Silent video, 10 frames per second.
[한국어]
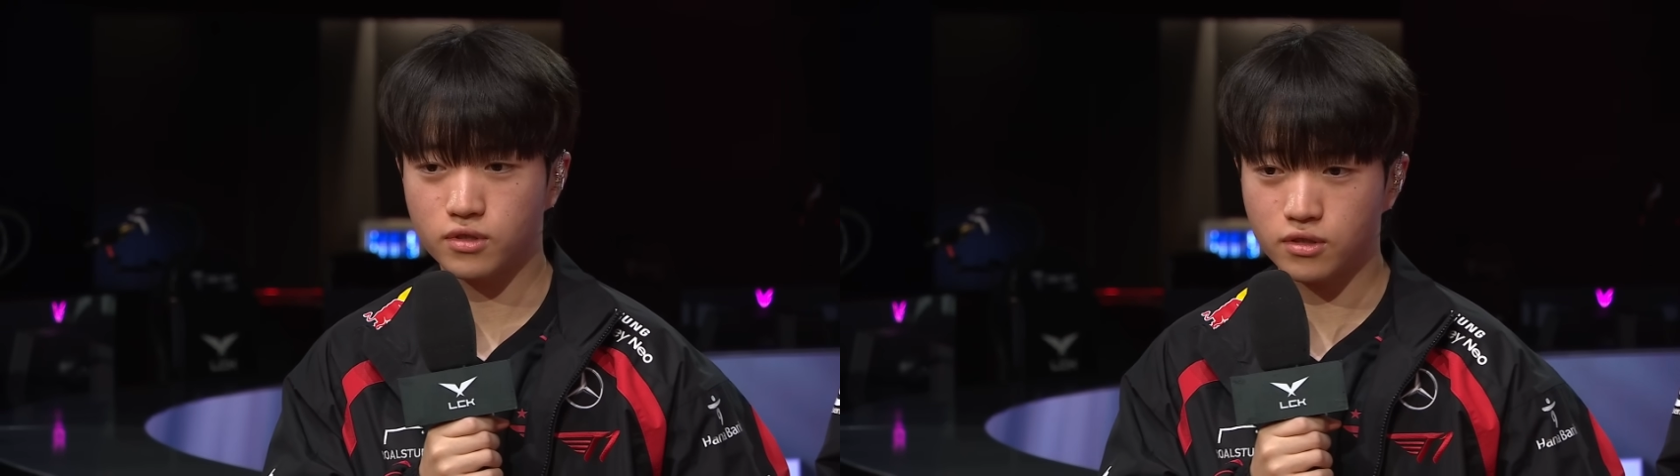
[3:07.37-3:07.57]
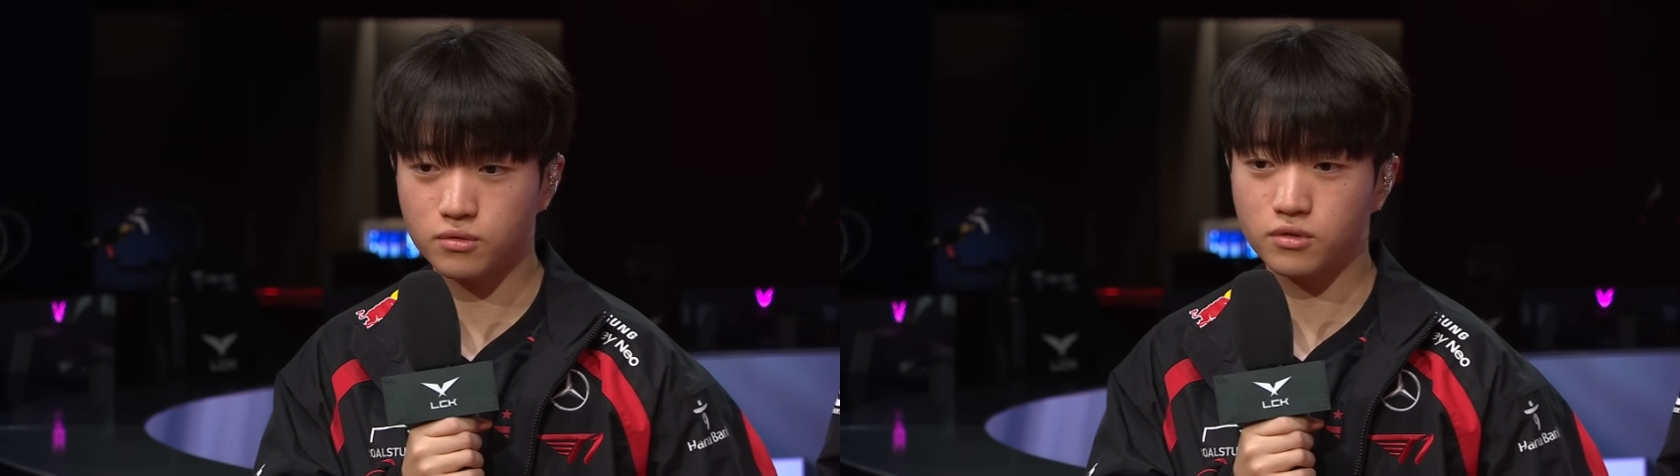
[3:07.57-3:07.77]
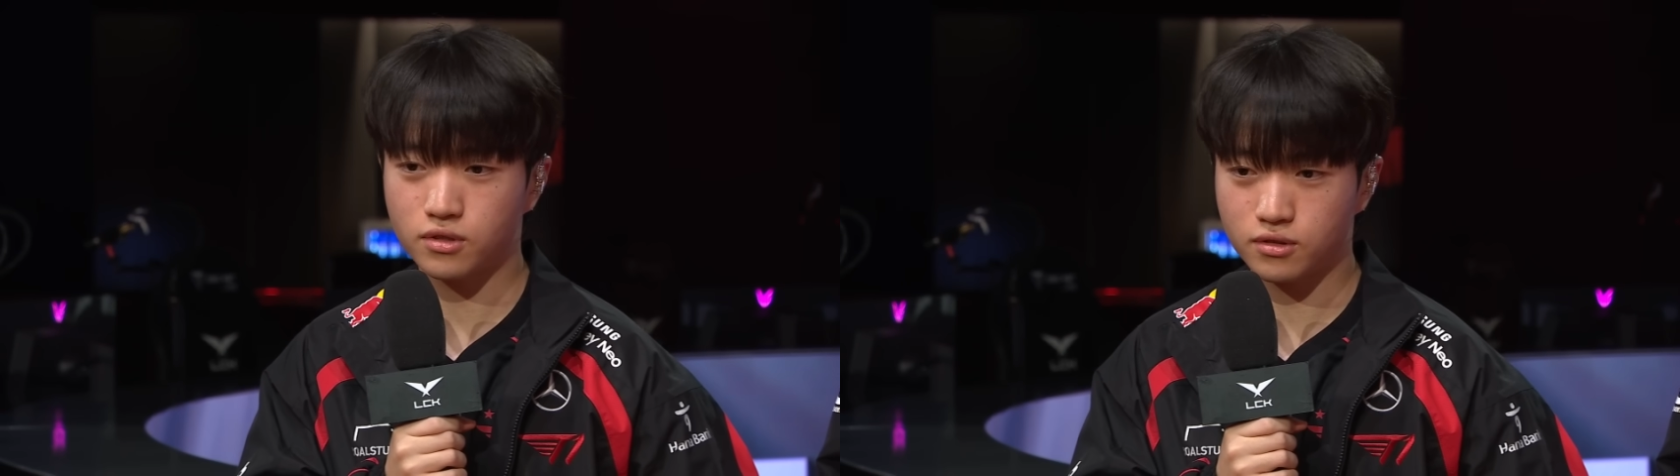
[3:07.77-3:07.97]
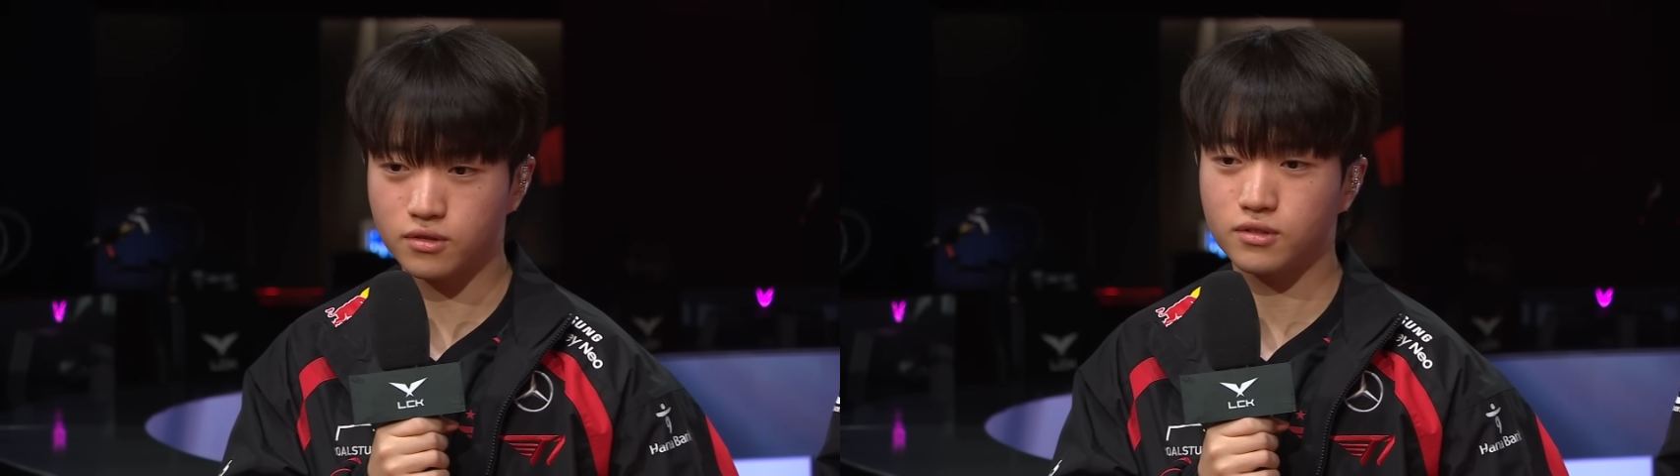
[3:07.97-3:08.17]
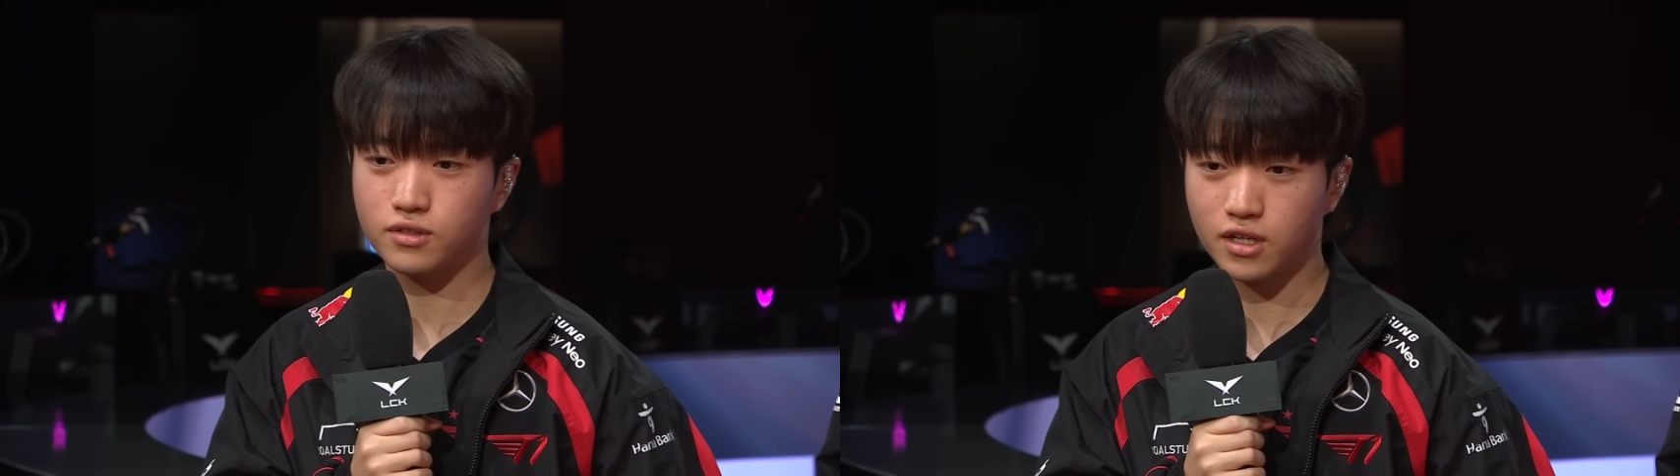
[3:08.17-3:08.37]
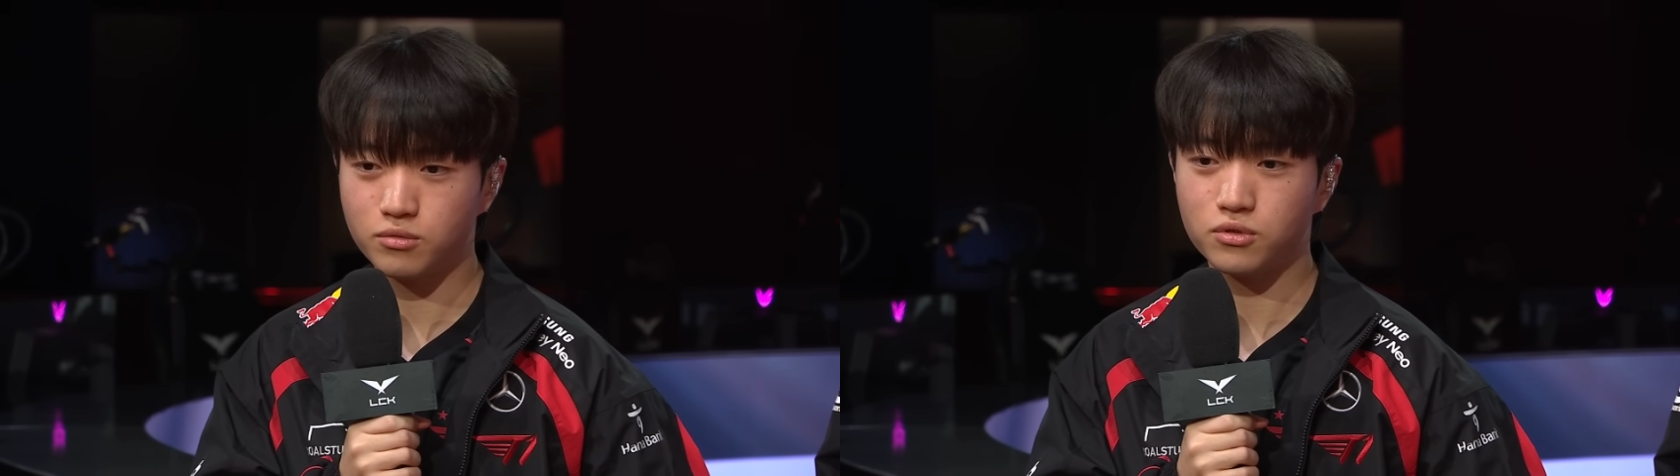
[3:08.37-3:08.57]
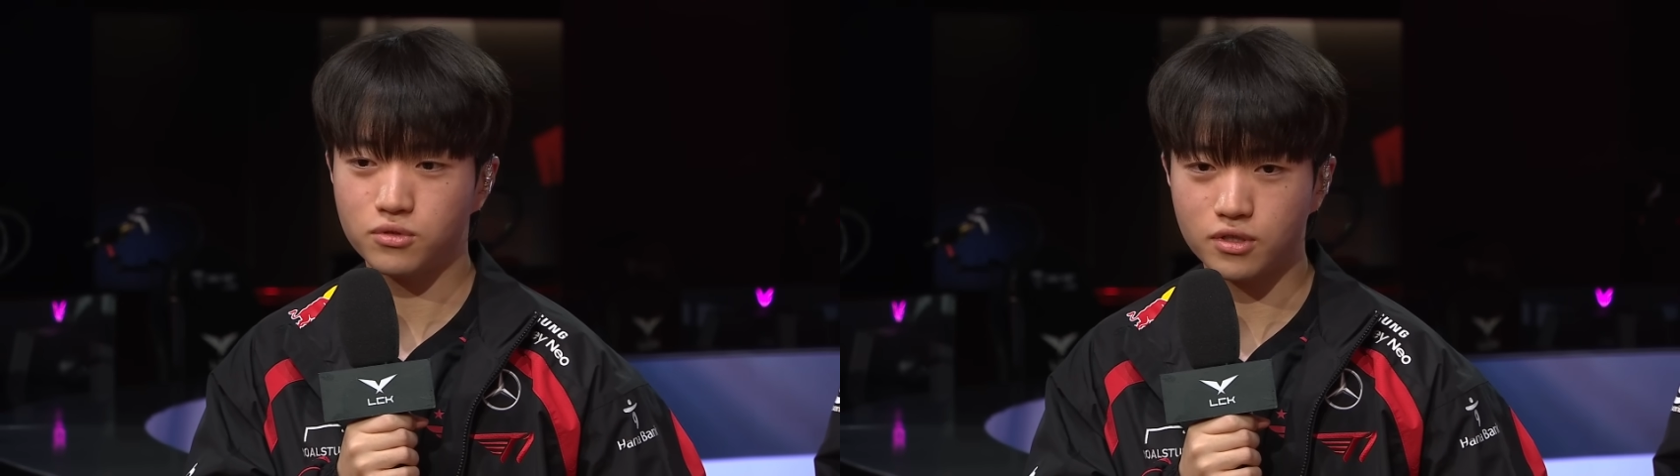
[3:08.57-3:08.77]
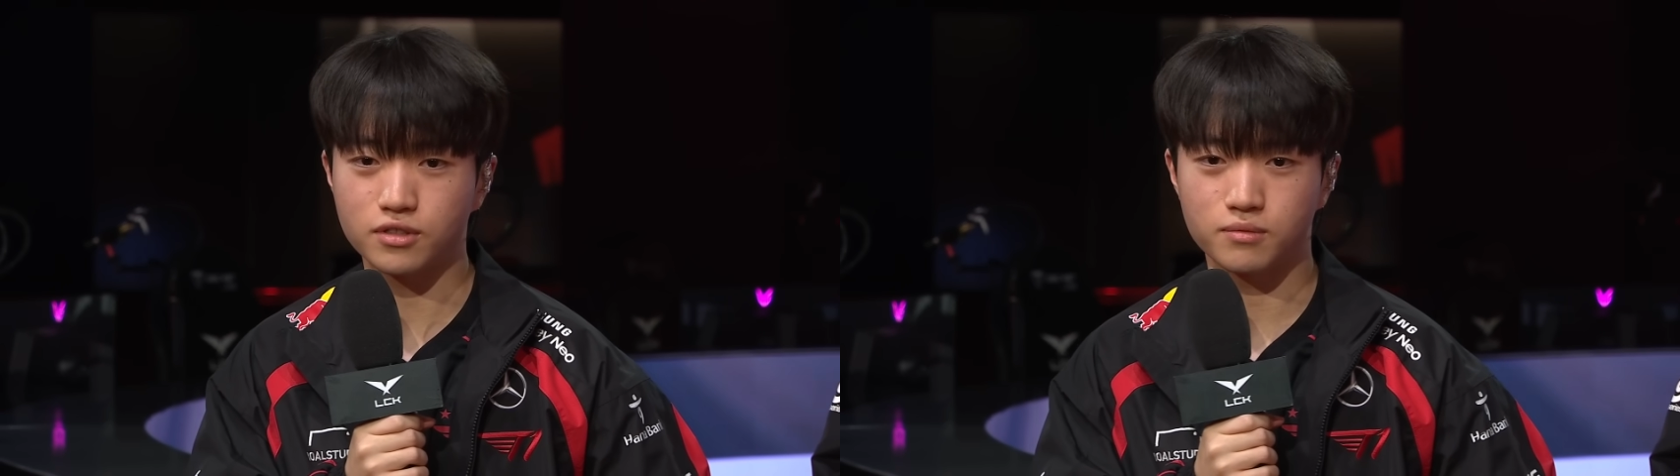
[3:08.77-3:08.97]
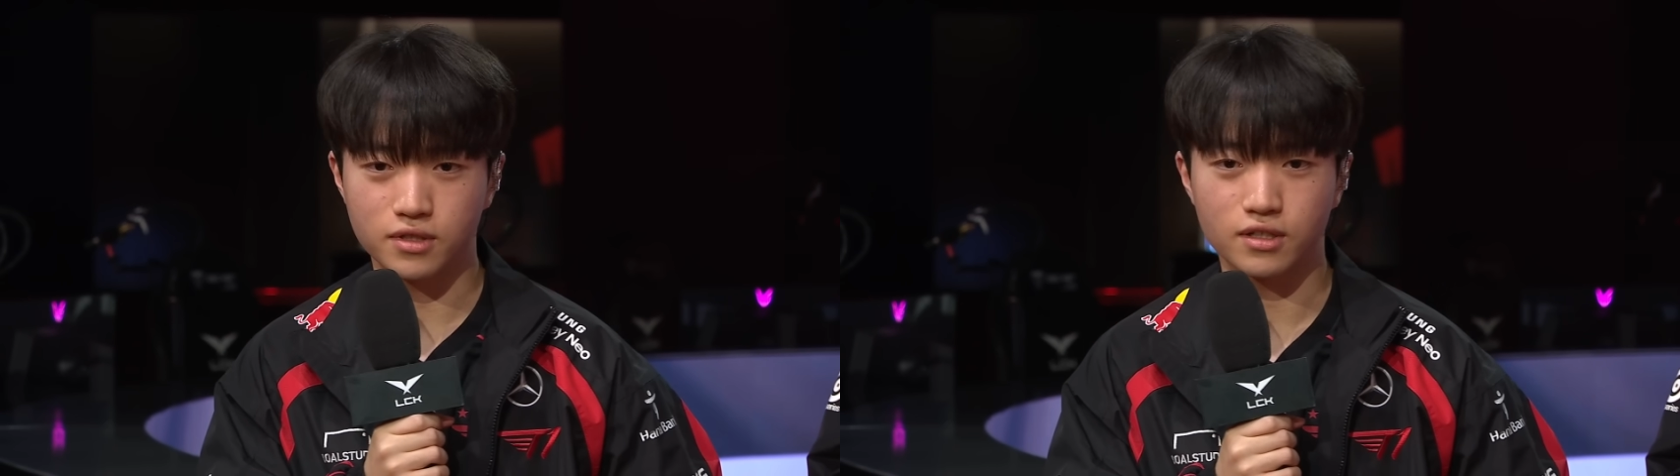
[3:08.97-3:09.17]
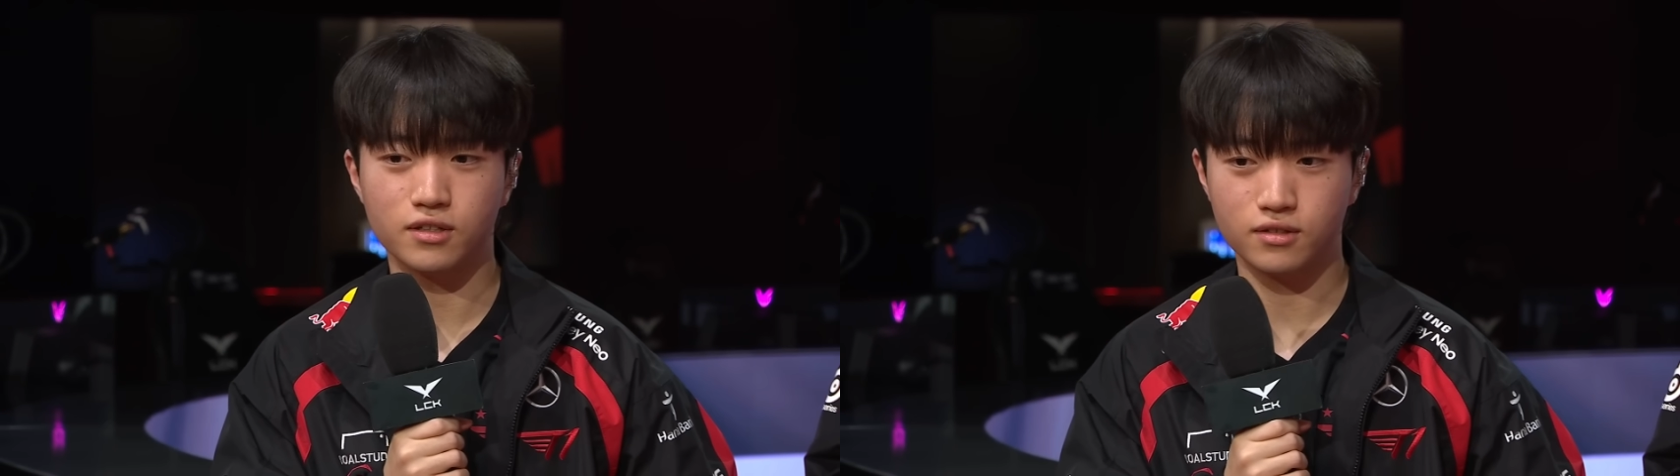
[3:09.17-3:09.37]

계속 그냥 까불었던 것 같습니다.